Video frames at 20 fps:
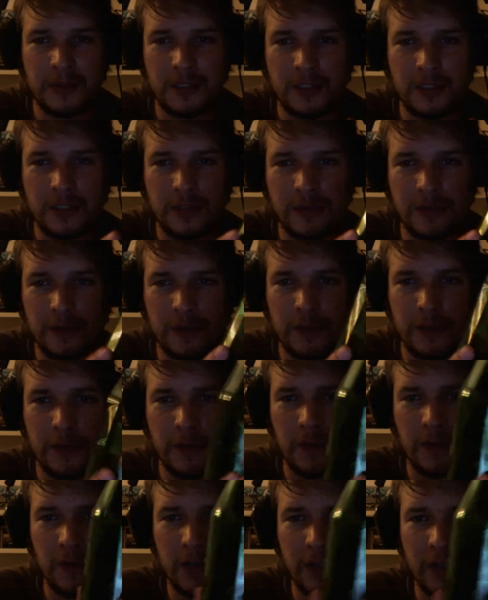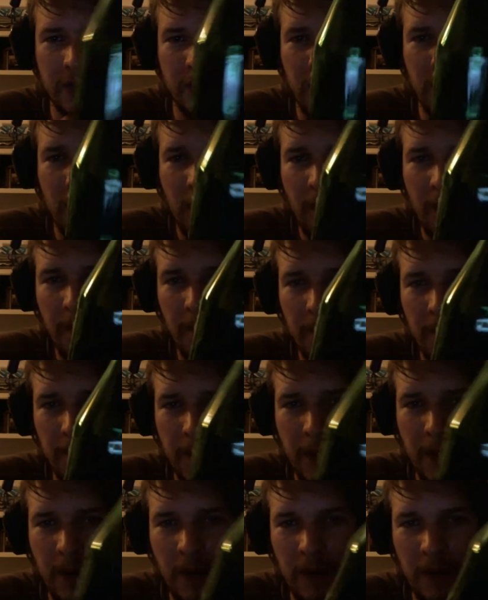też je wydrukować.
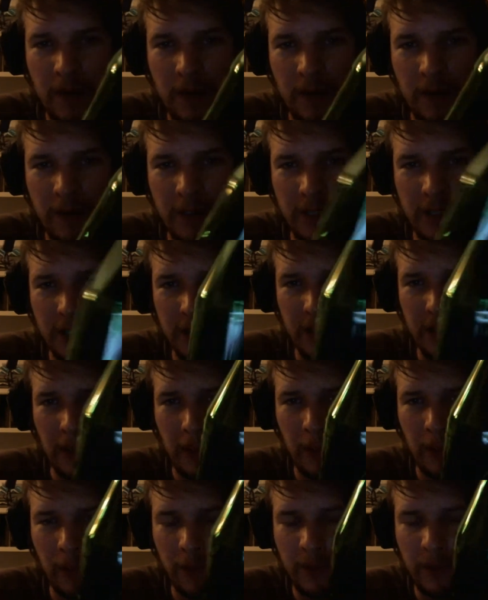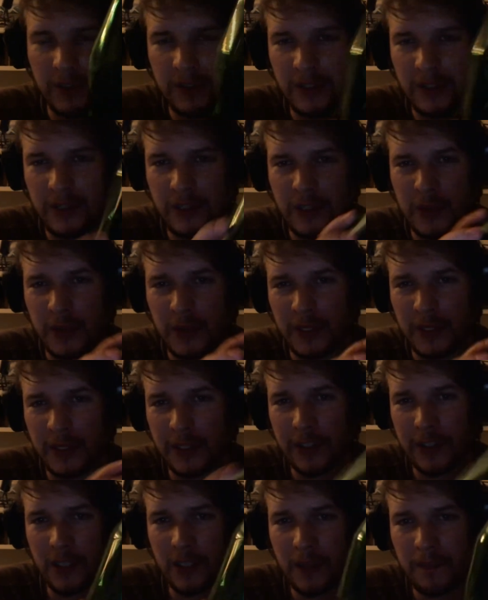To będzie jakiś tam mój własny rysunek.
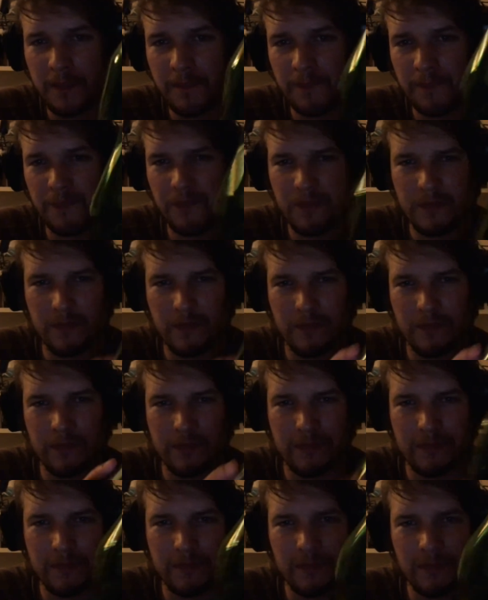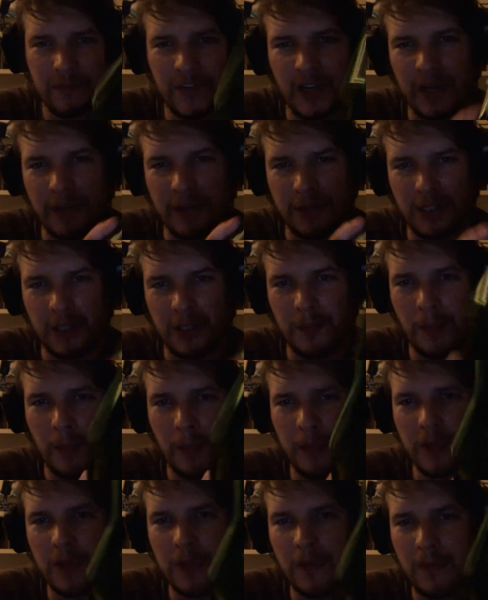Jeszcze waham się nad
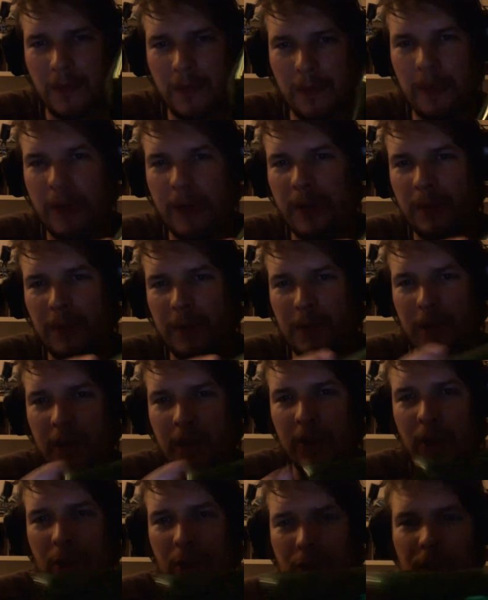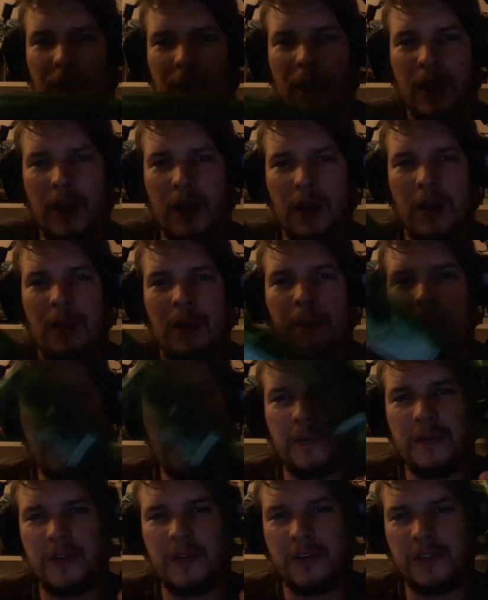pomysłem, mam parę projektów.
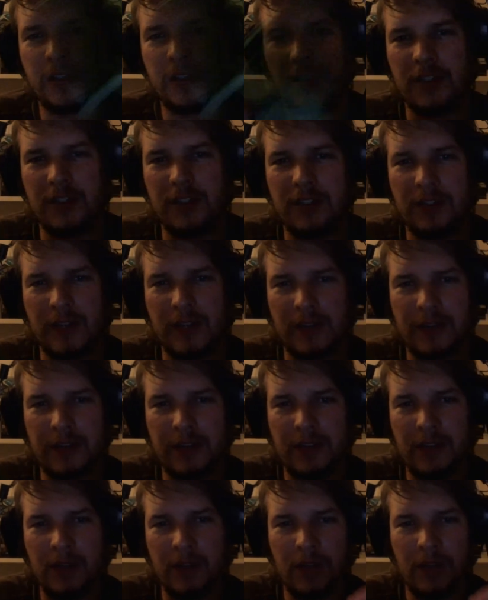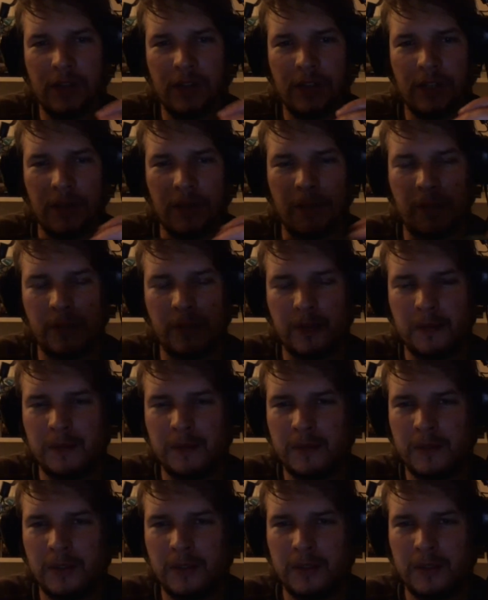Pewnie ostatecznie trafi, że tak powiem,